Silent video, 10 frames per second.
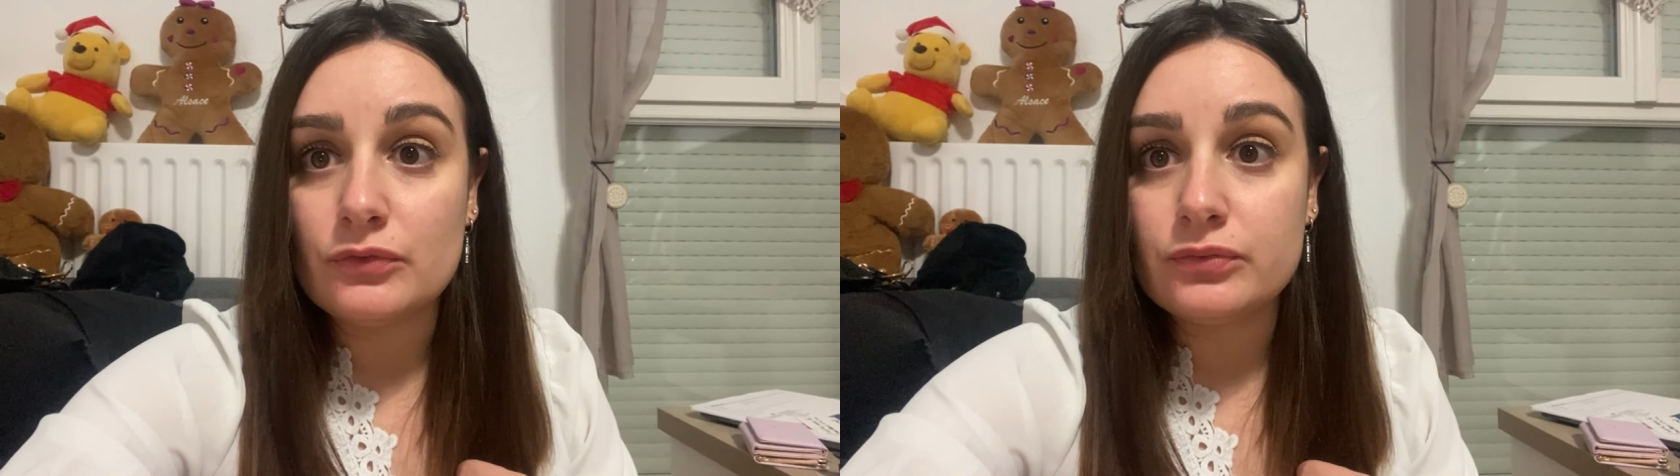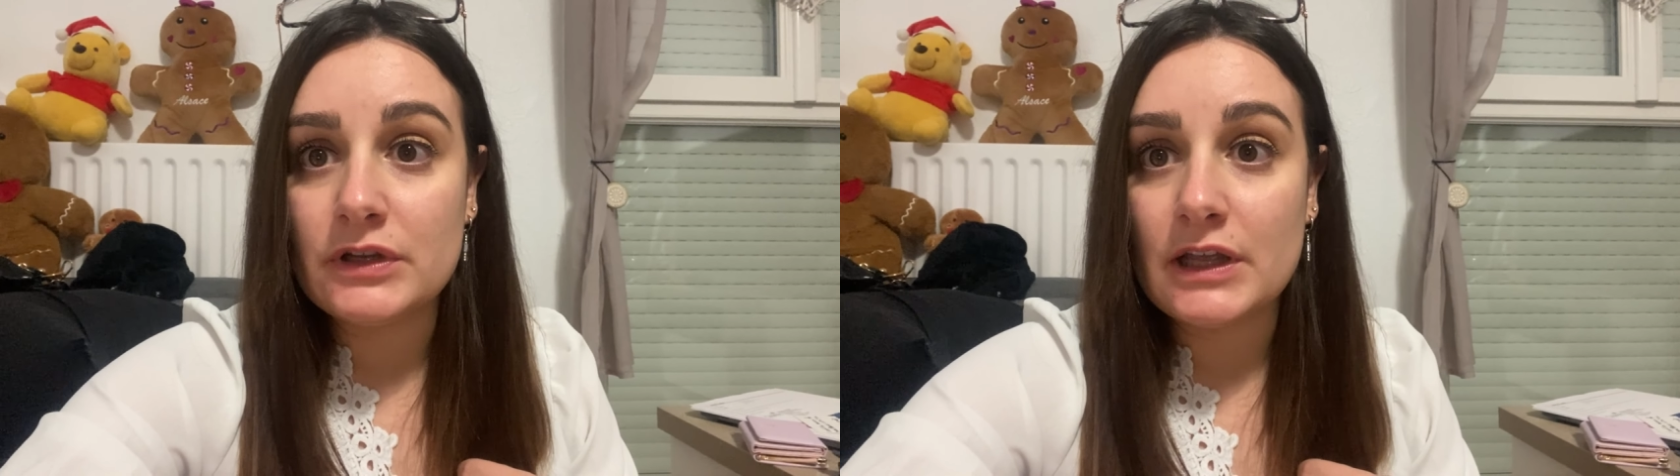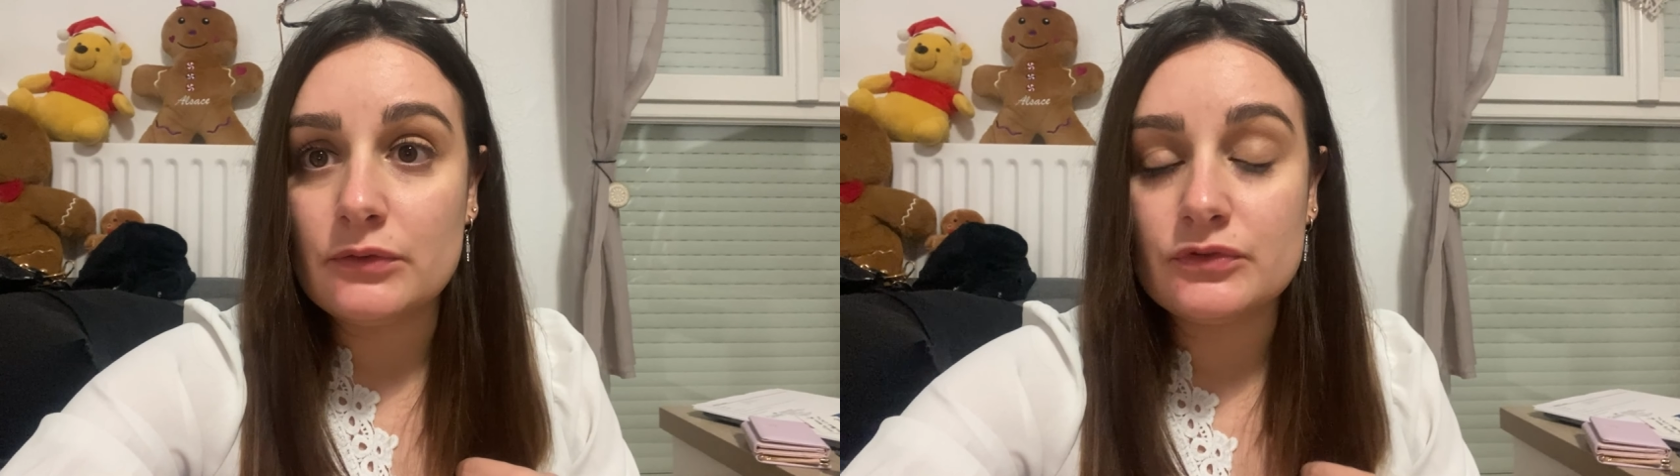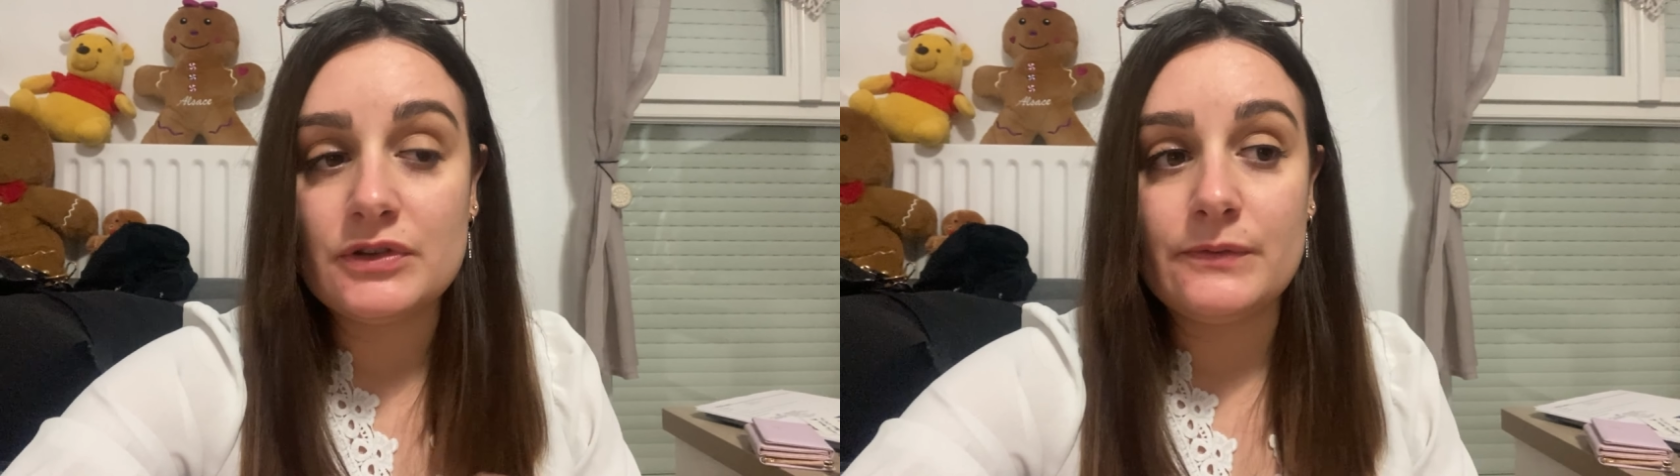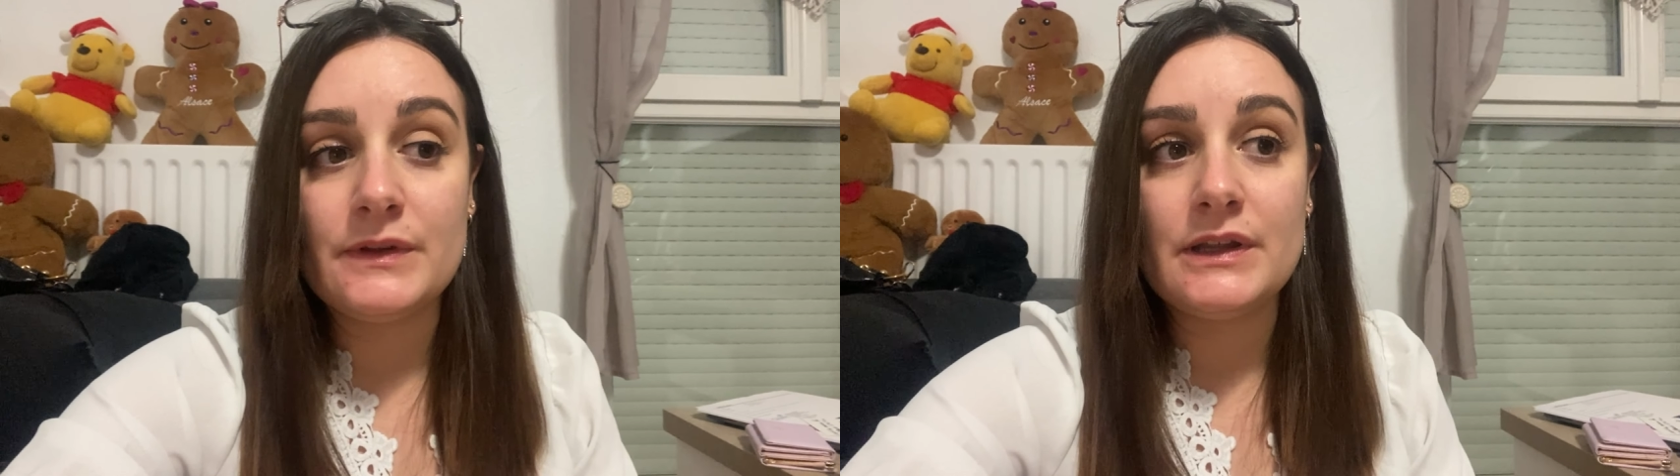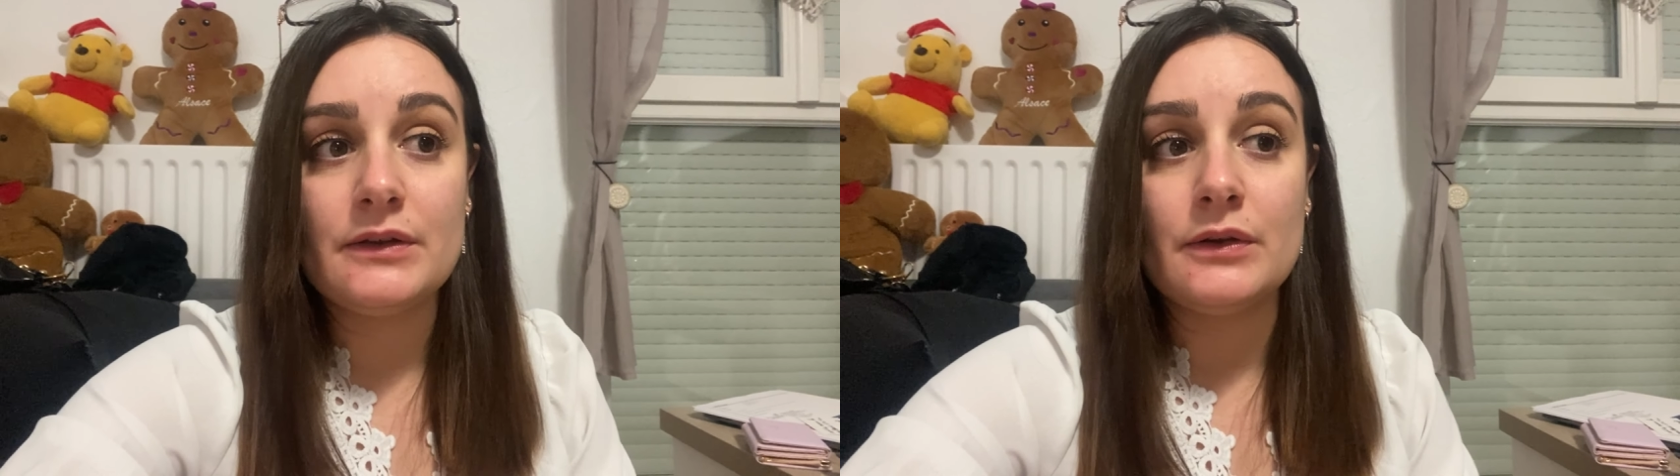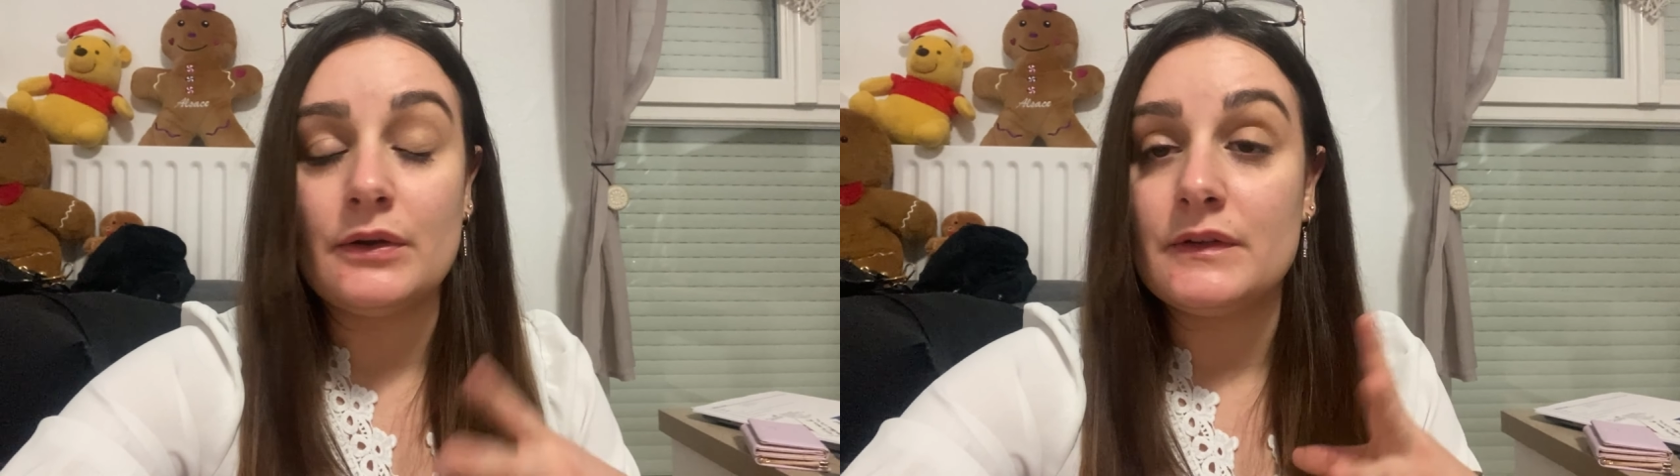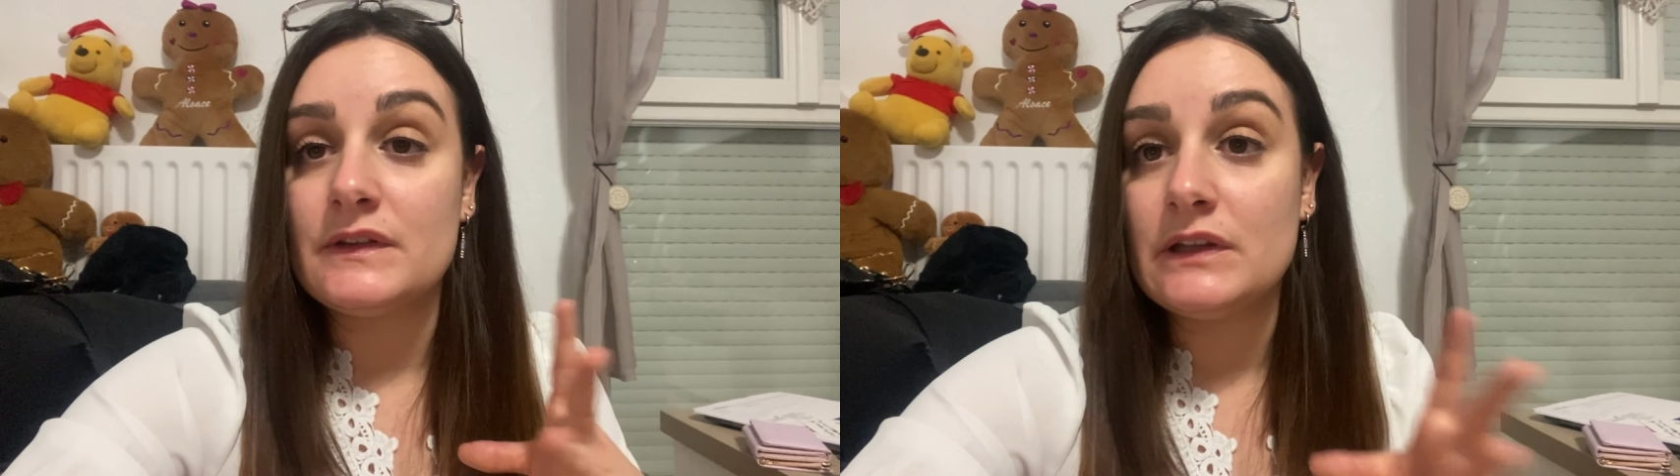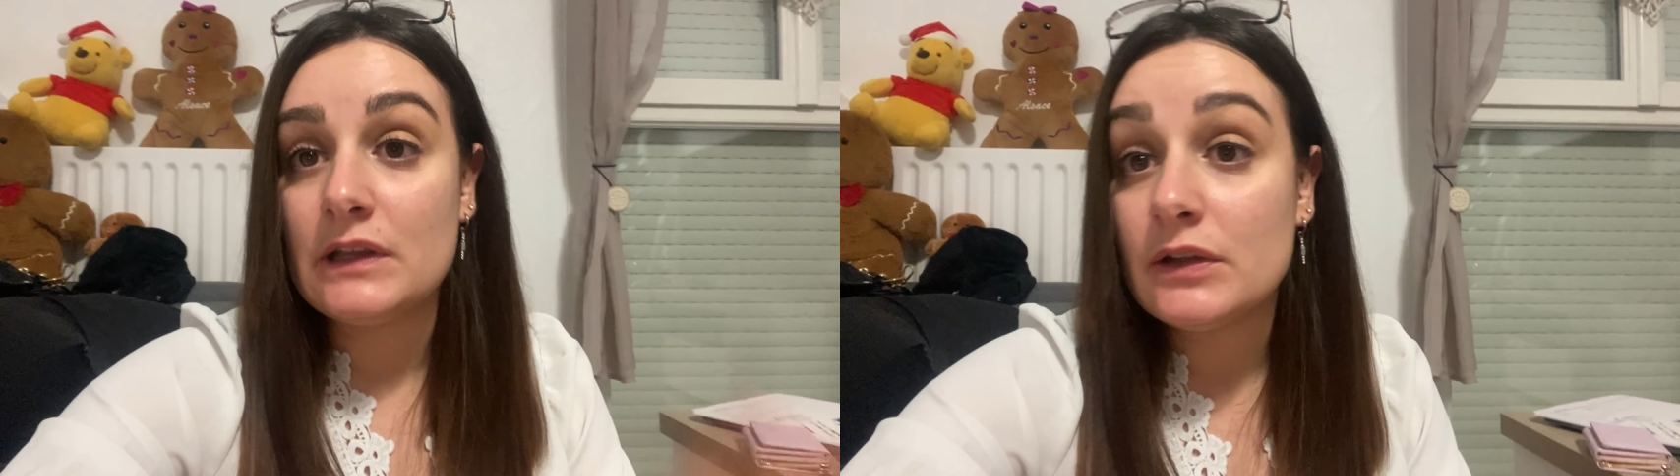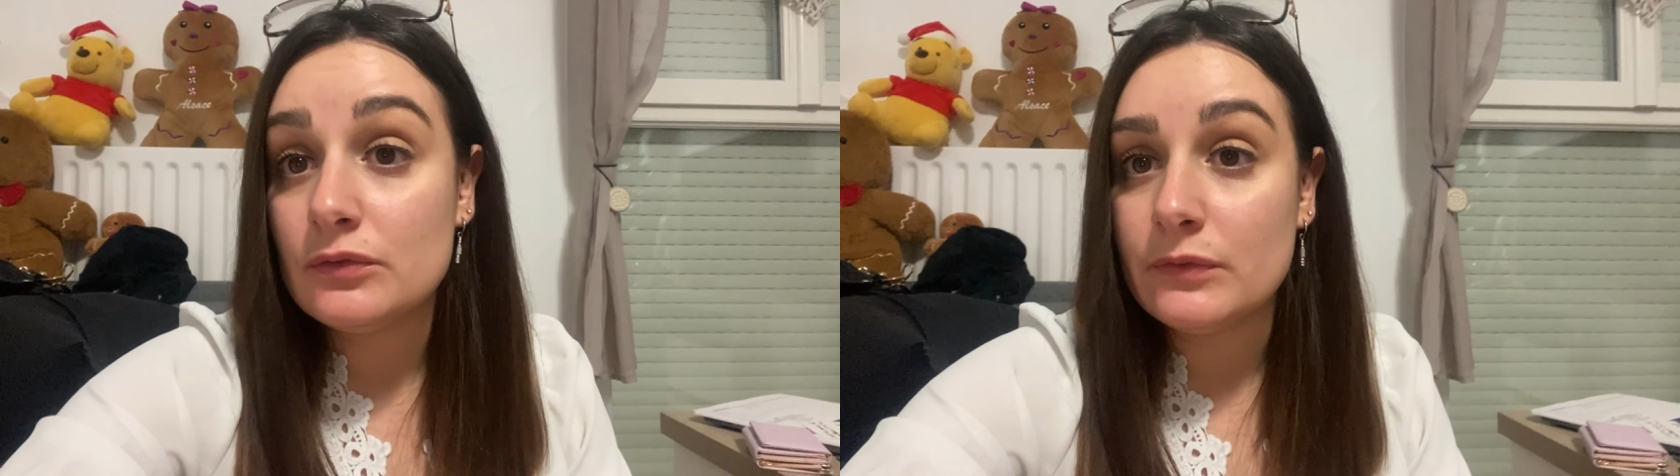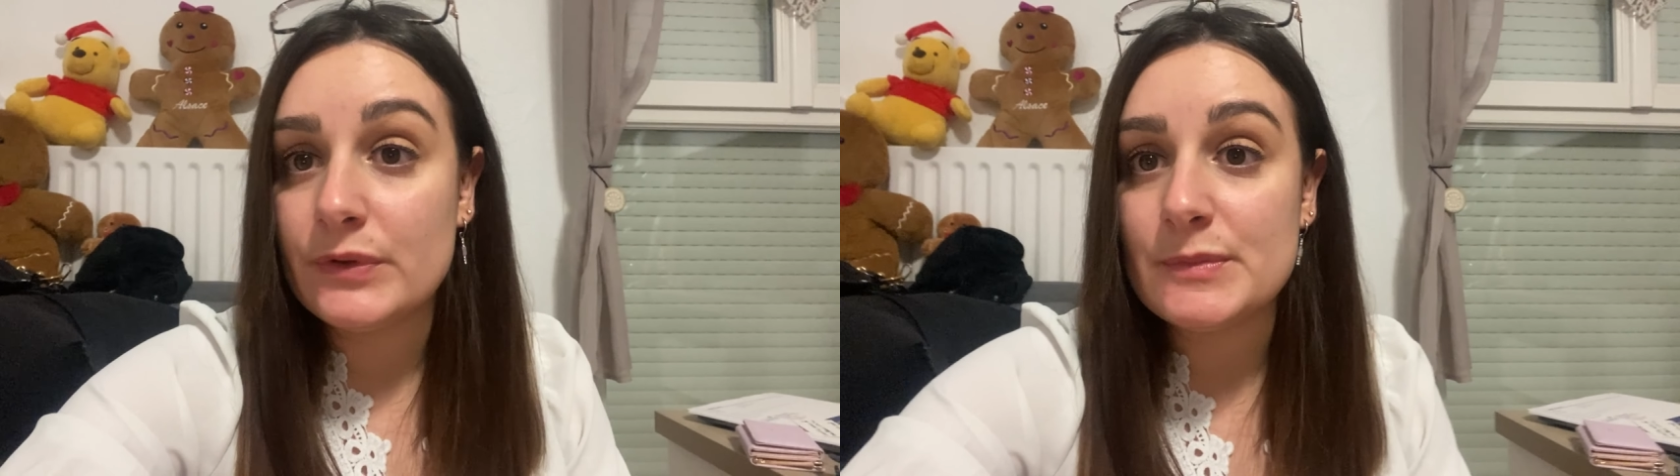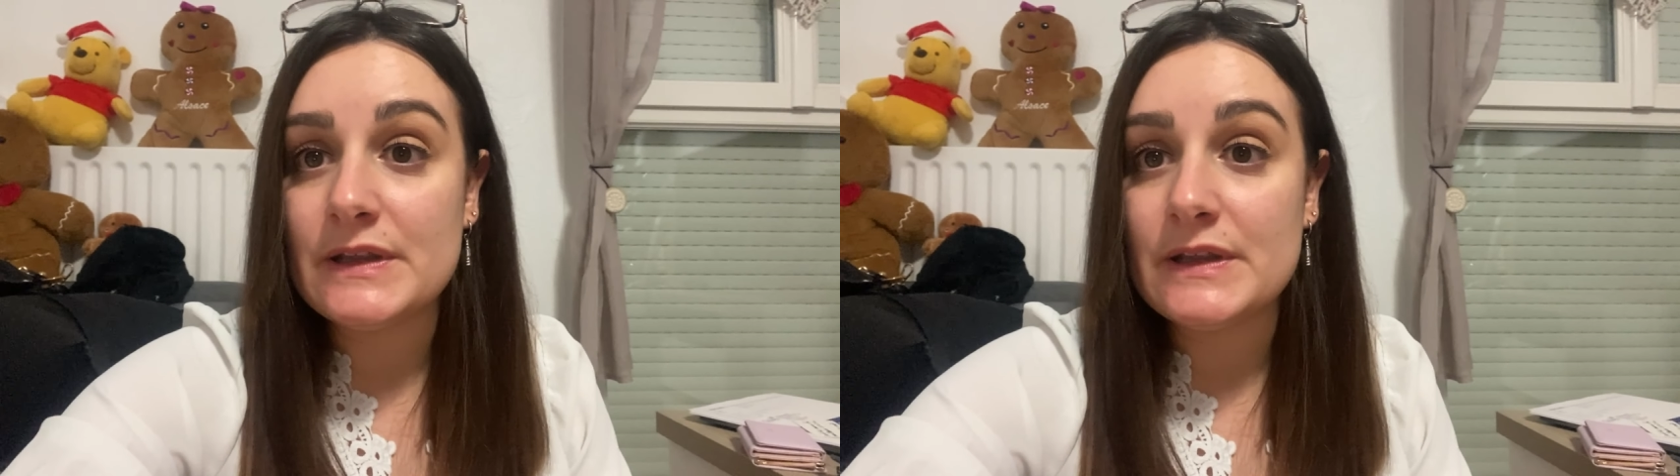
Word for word: tous les cadeaux que j'ai fait, euh, c'est du fait,